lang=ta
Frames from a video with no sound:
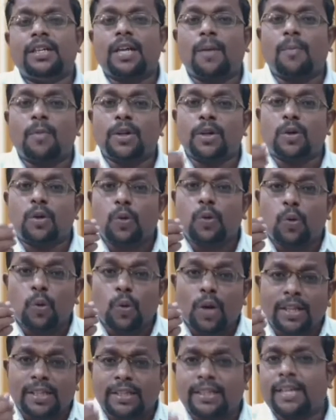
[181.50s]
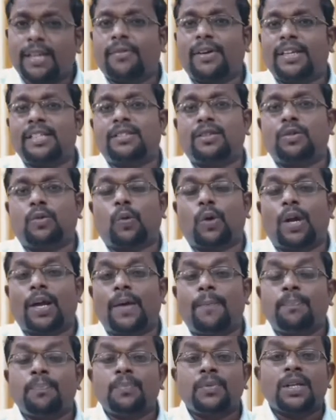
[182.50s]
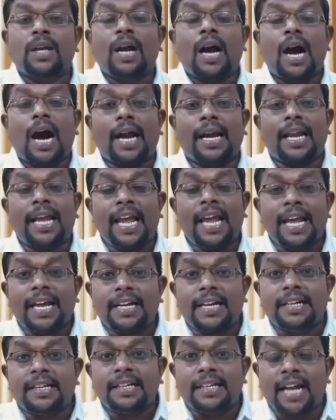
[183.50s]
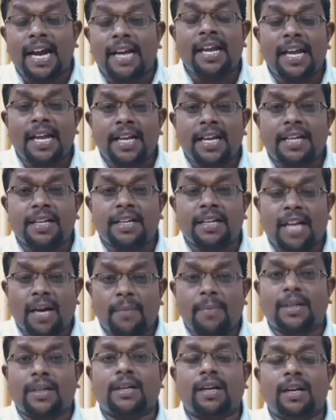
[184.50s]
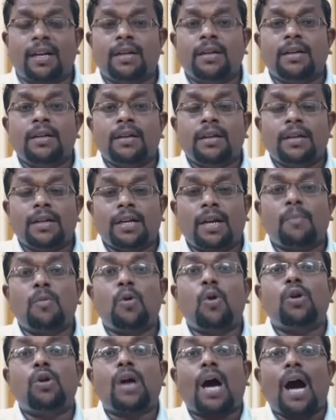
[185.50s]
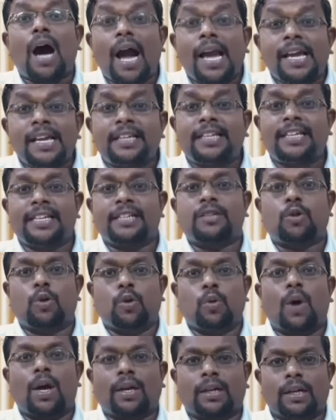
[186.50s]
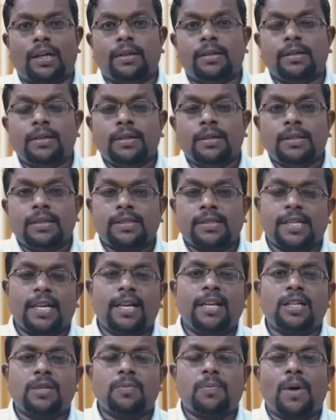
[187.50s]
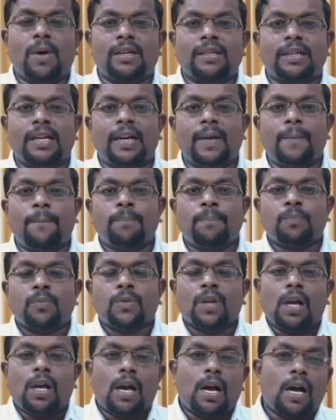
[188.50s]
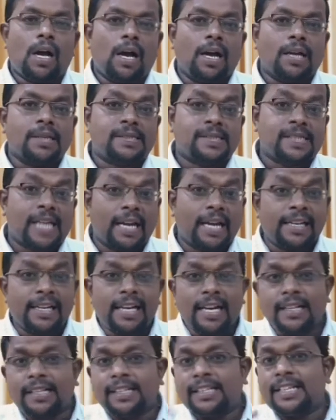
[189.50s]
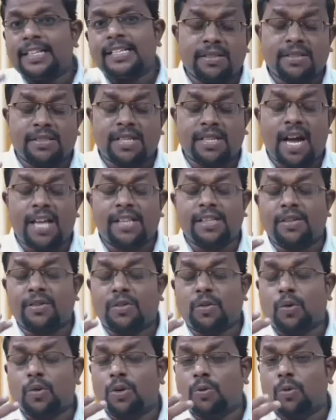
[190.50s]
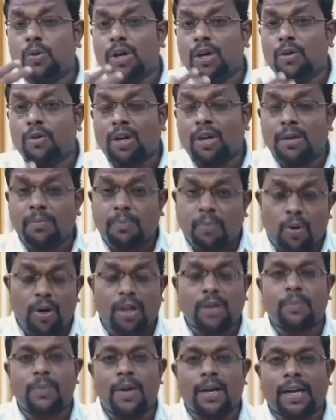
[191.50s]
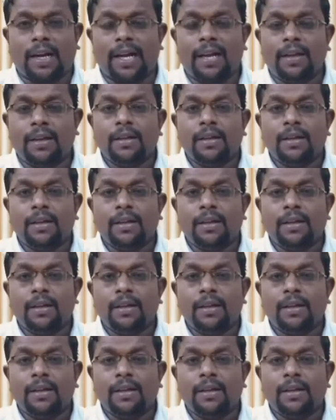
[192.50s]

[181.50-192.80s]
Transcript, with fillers: நம்முடைய குணத்தை வைத்து கூட அநேக நன்க நபர்கள் நம்மோடு ஐக்கியம் கொள்வார்கள் சிலருக்கு பாருங்கள் சரீர ரீதியாக சாந்த குணம் உள்ளவர்களை போல இருப்பாங்க